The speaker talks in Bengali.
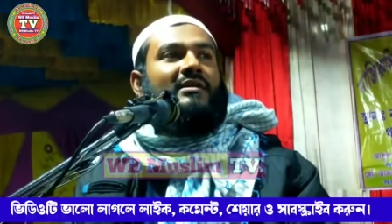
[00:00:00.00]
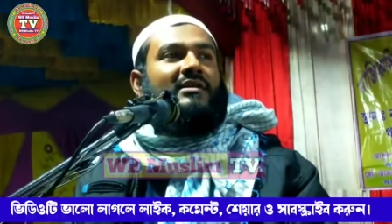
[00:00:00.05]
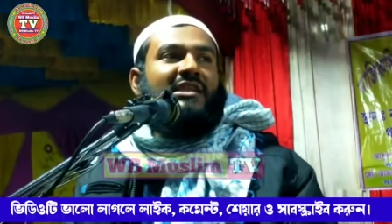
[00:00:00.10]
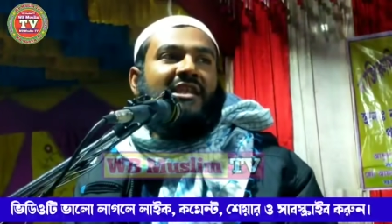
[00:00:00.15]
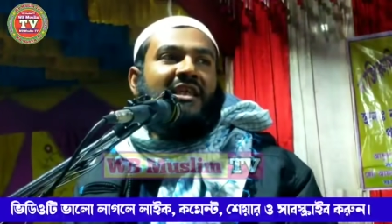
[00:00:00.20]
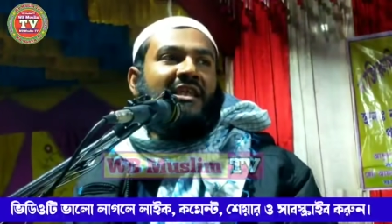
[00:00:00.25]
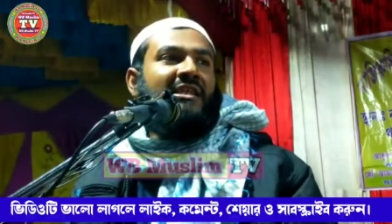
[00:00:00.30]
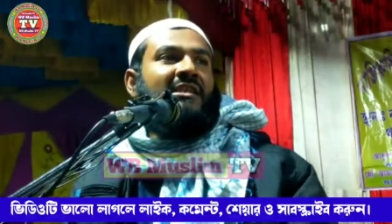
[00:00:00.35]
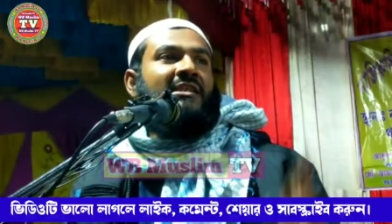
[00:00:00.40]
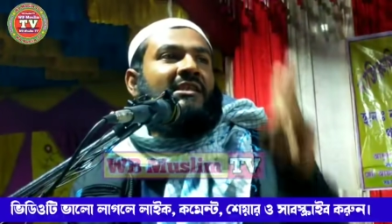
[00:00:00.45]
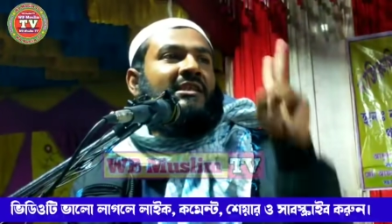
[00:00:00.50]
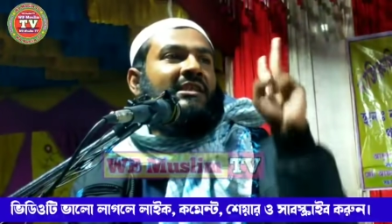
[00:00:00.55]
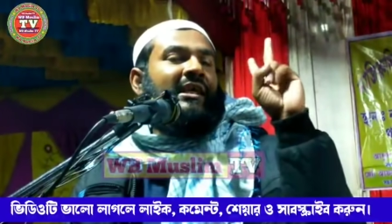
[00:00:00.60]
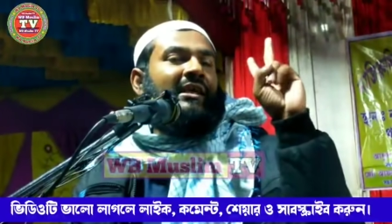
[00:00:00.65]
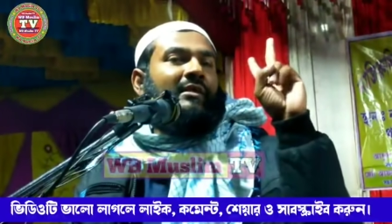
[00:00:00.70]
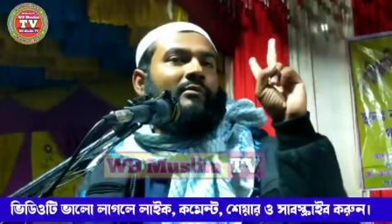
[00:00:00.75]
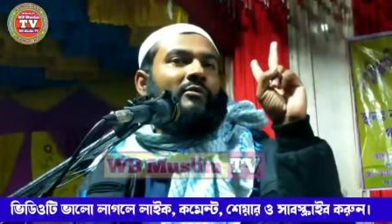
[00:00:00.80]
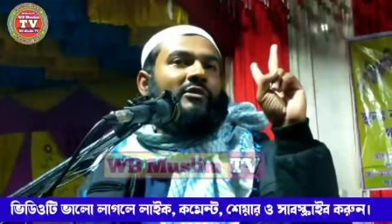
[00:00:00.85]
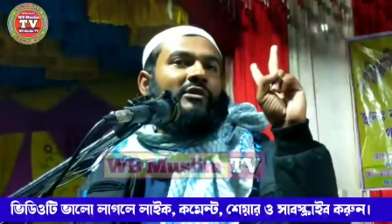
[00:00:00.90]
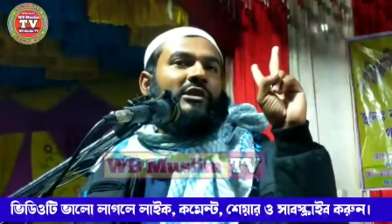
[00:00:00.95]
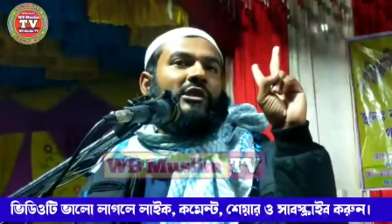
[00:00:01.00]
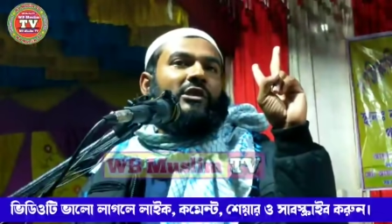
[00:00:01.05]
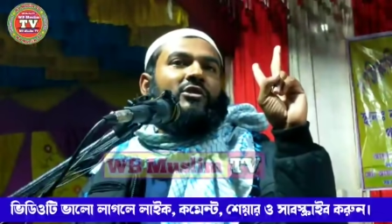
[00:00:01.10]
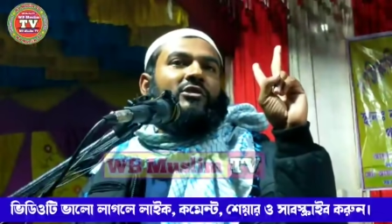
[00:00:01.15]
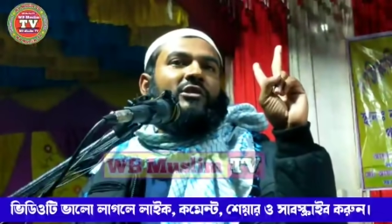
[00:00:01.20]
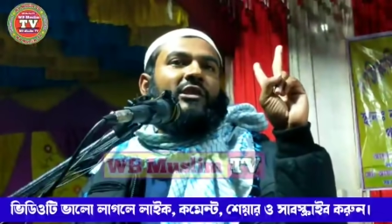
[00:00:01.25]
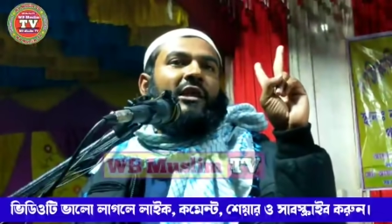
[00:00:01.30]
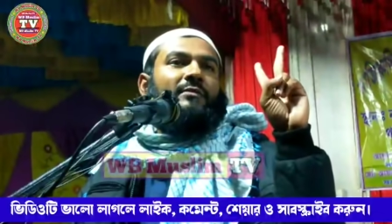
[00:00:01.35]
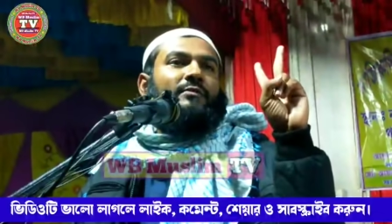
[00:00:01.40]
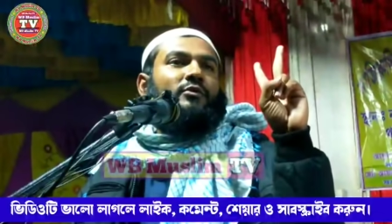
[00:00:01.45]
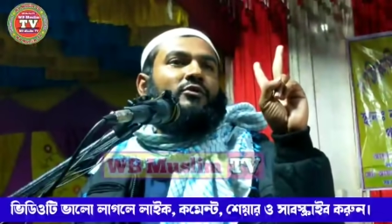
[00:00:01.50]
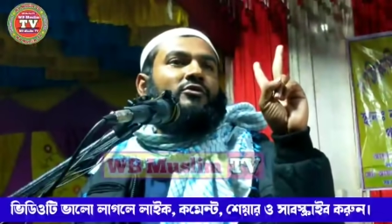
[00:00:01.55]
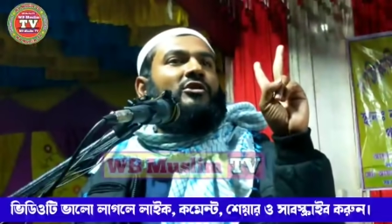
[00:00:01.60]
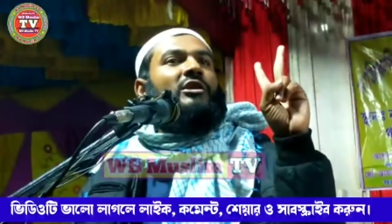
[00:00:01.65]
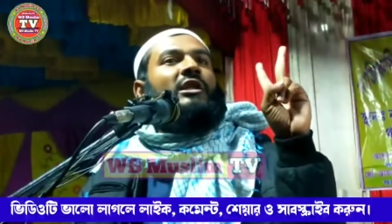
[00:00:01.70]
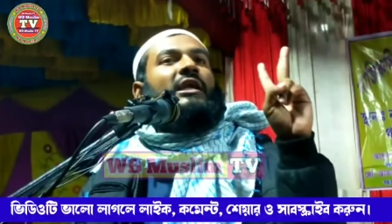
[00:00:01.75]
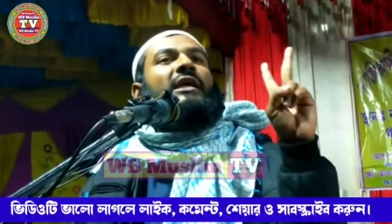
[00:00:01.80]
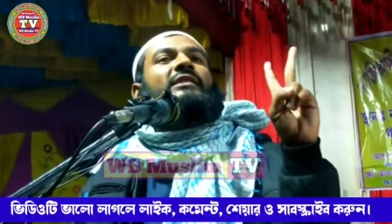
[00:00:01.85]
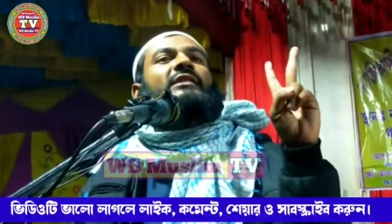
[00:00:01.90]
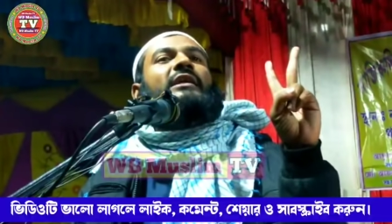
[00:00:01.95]
তিন দিনের মধ্যে যদি এই ভূত
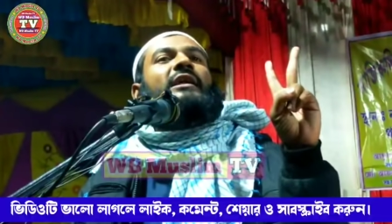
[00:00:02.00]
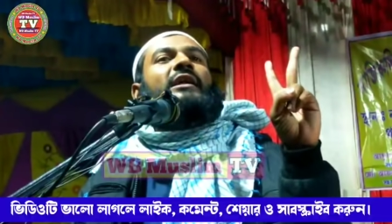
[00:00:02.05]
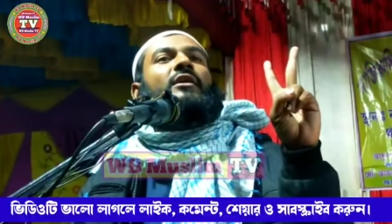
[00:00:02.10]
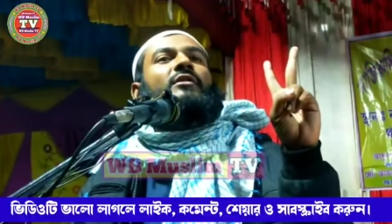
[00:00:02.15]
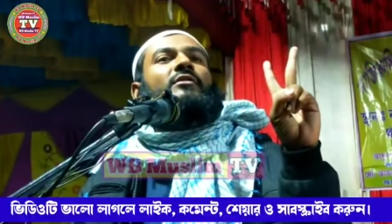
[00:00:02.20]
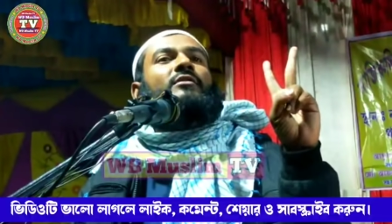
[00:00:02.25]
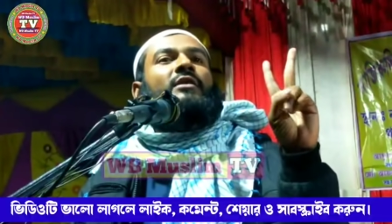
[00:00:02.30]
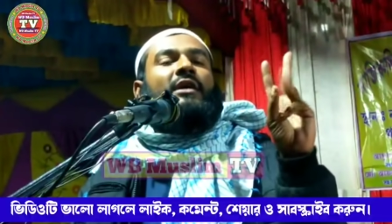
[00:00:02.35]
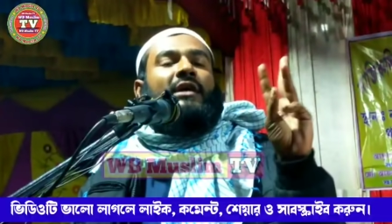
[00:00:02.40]
না তাড়াও